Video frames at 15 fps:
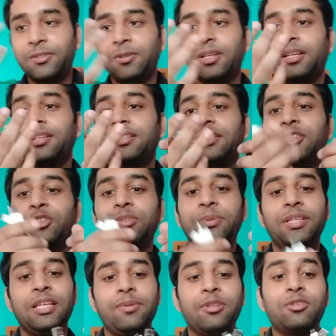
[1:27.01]
थोड़ा यूज
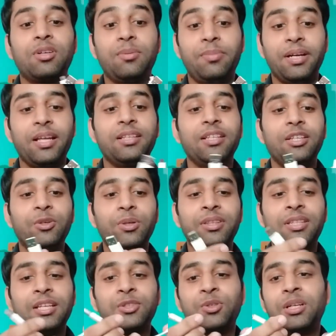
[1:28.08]
थोड़ा बड़ा दे दो
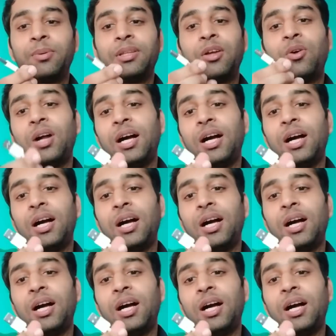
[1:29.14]
इतना छोटा बताओ